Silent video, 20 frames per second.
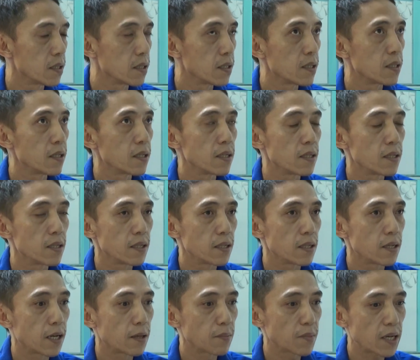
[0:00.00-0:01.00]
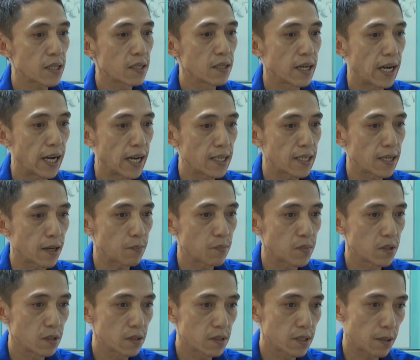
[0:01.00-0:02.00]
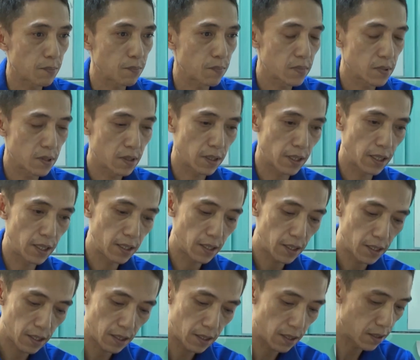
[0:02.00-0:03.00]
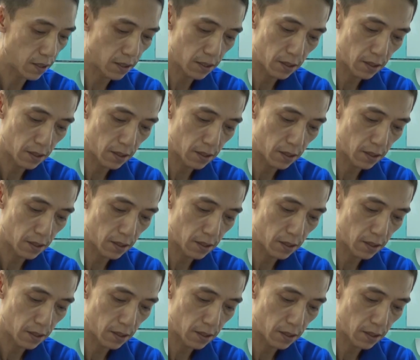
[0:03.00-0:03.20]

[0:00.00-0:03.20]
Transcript: lành. Em cắt được 2 chập rồi, chập này cái